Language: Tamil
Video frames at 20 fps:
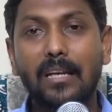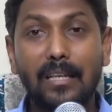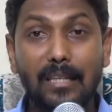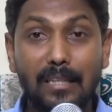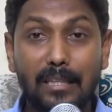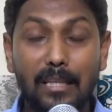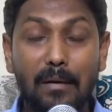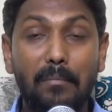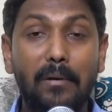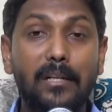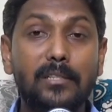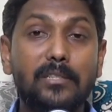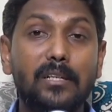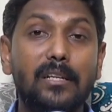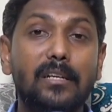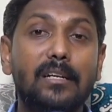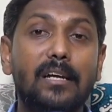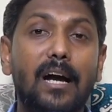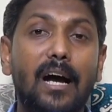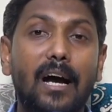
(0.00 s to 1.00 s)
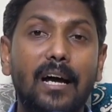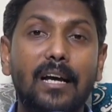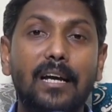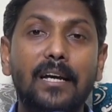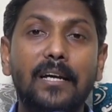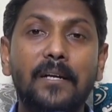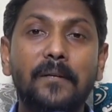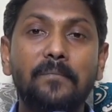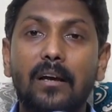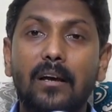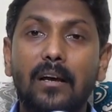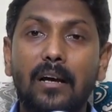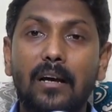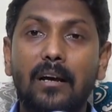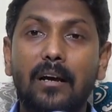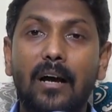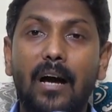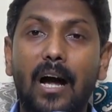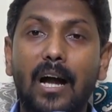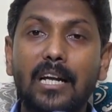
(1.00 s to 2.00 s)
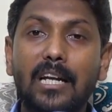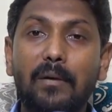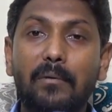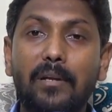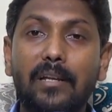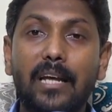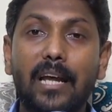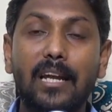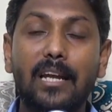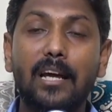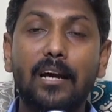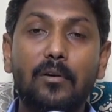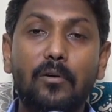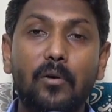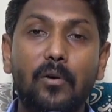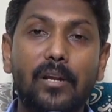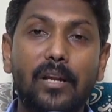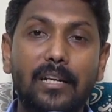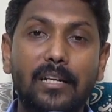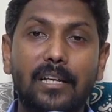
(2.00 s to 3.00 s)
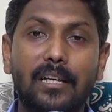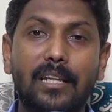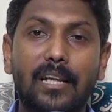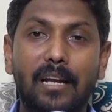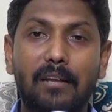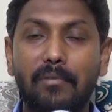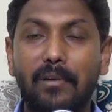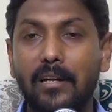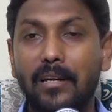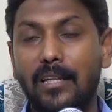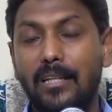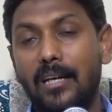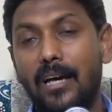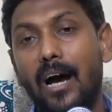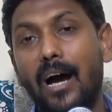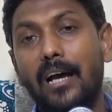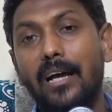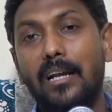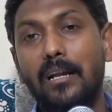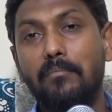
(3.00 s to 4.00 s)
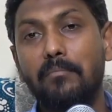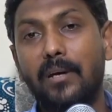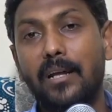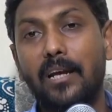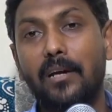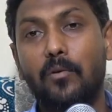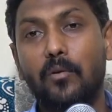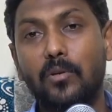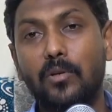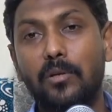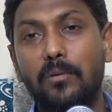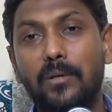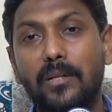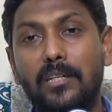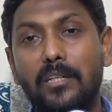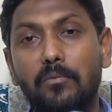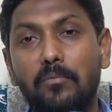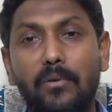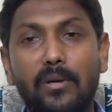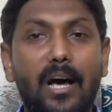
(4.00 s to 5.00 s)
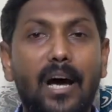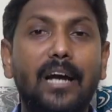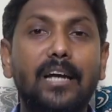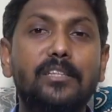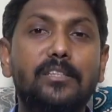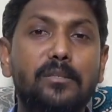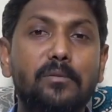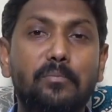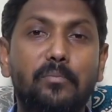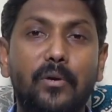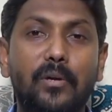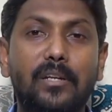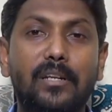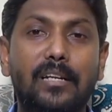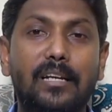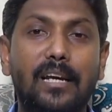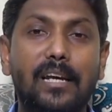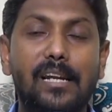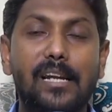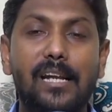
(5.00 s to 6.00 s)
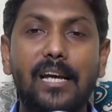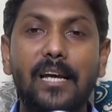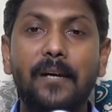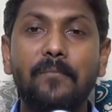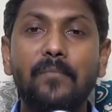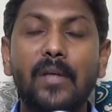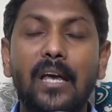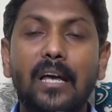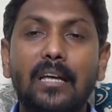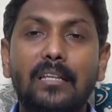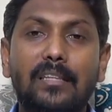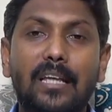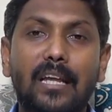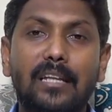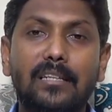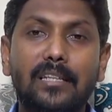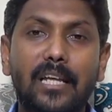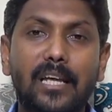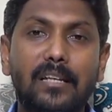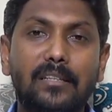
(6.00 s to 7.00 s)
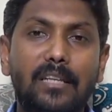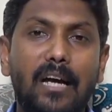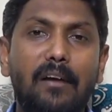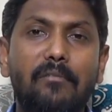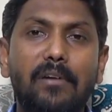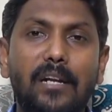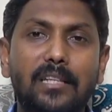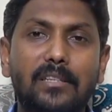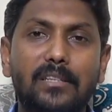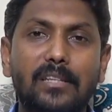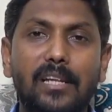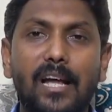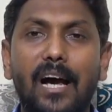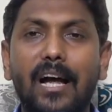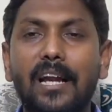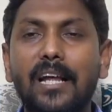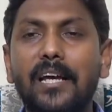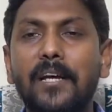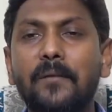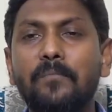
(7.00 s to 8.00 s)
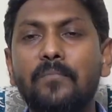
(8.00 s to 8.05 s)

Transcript: இந்த மனுஷனுக்காக ஆண்டவர் என்ன கோர் என்றுதான் இவன் அந்த ஆயிரம் பேரை கொன்றுவிட்டு விடாய்த்து போயிருக்கையிலே தண்ணீர் தகவனத்தினாலே